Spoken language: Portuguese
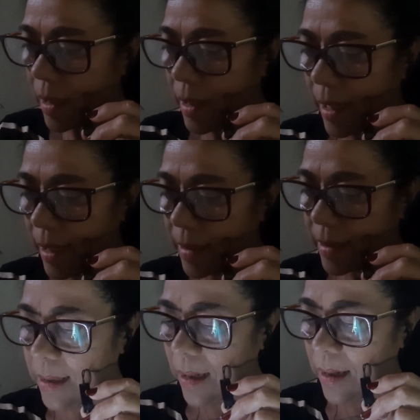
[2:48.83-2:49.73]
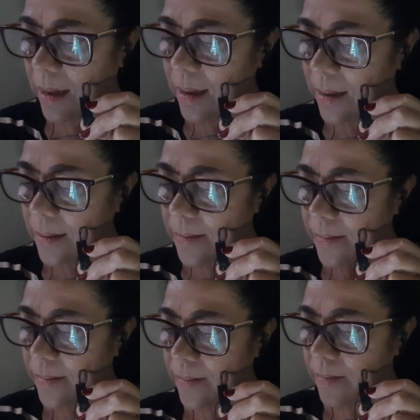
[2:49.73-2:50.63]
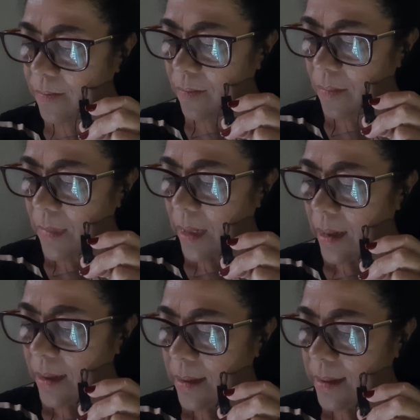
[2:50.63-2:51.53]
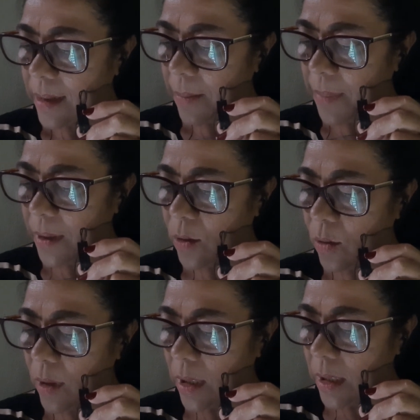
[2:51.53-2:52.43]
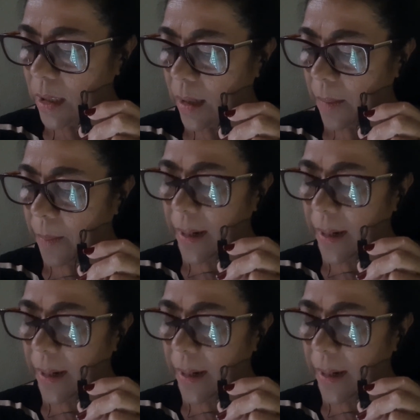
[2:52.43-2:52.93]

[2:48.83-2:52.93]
dessa sabedoria